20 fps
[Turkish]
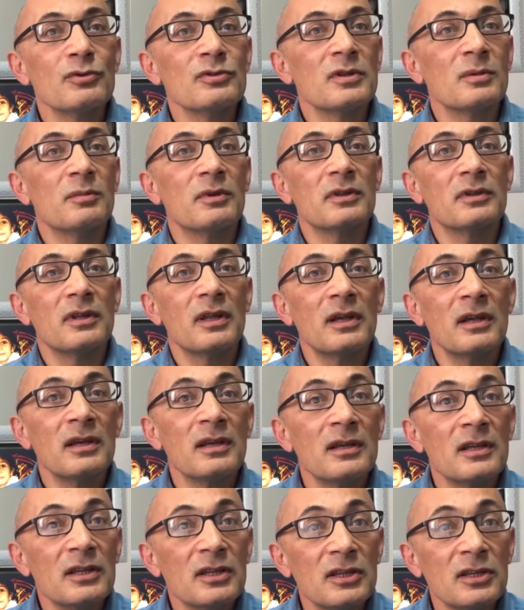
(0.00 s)
O zaman
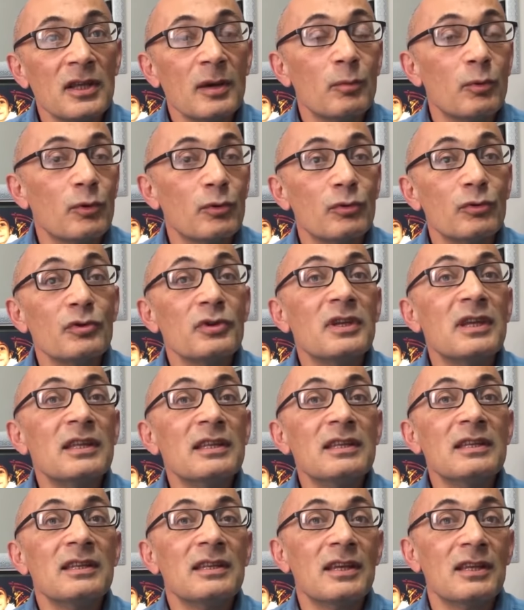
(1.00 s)
da kitap oku,
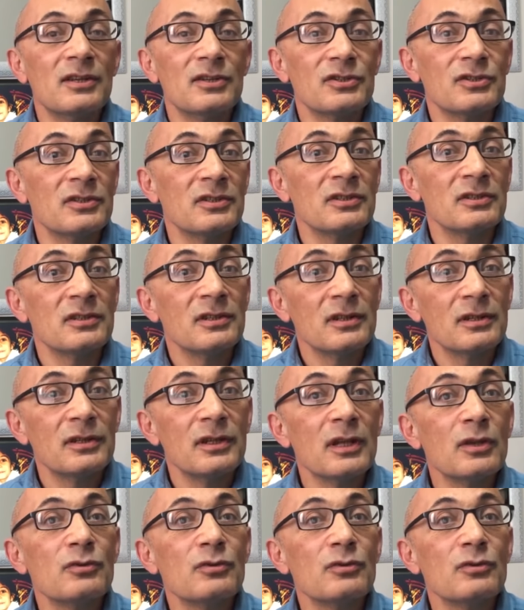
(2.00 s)
kendini geliştir.